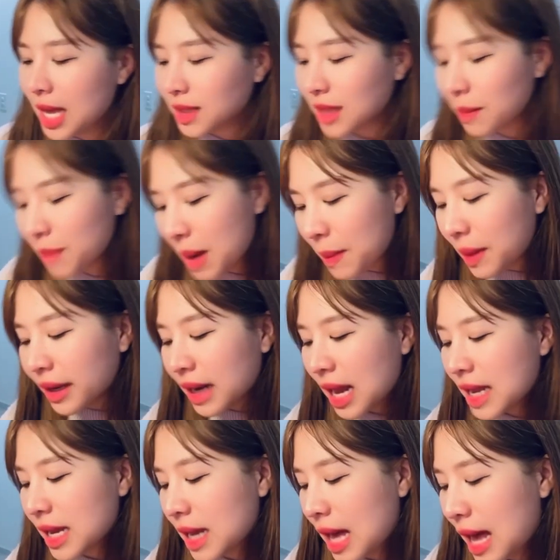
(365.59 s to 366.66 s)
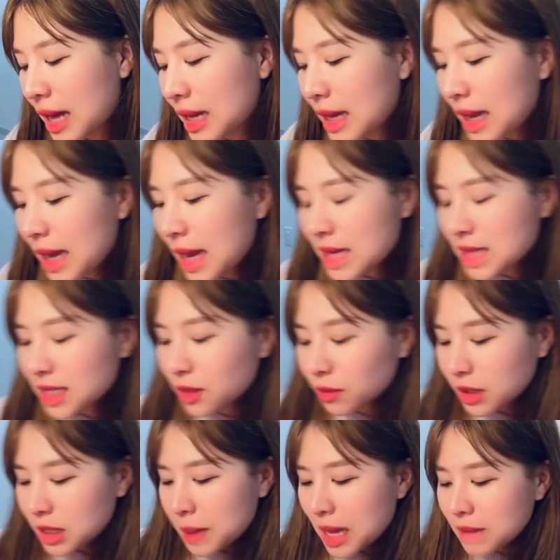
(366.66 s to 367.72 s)
แต่ไม่เป็นไรค่ะเอเนจีตรง
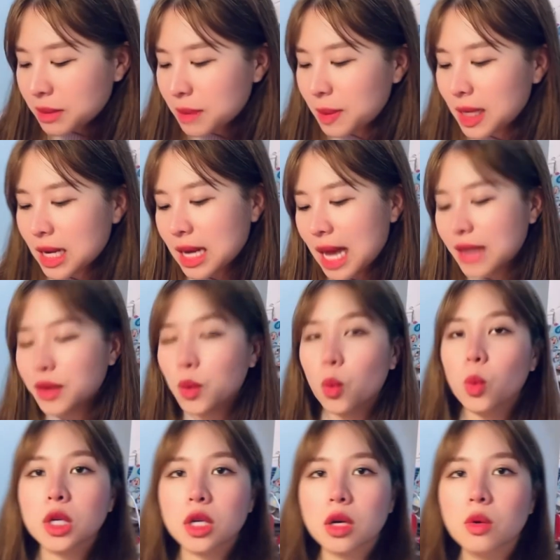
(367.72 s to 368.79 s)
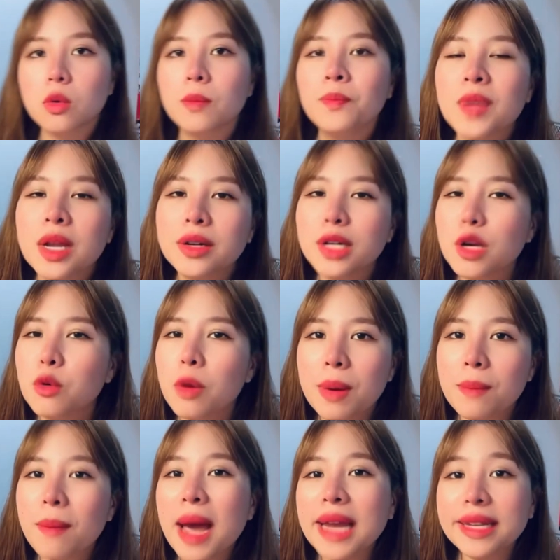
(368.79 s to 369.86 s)
นี้ไพ่มีพลังงานเวิ w o ลเดอะเวิ r l d เป็
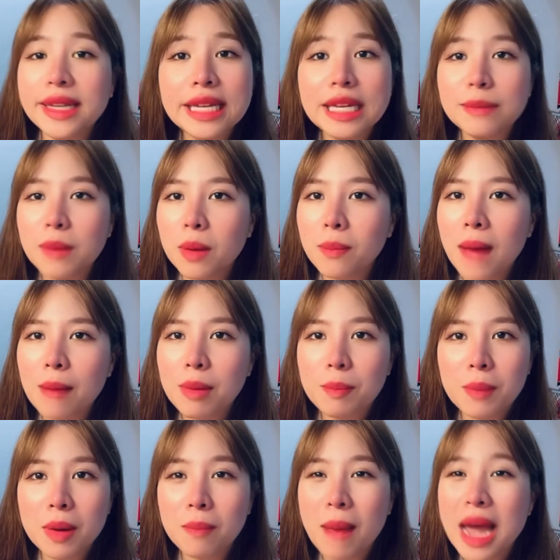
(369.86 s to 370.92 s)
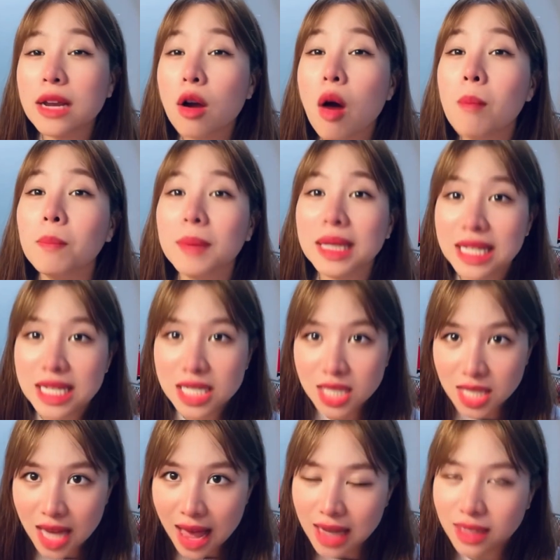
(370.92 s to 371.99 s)
นไพ่ที่ดีมาก ๆมันเป็นไพ่
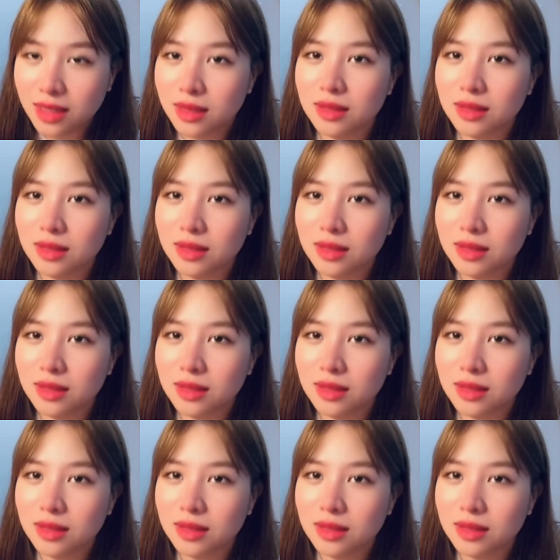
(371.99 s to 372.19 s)
completion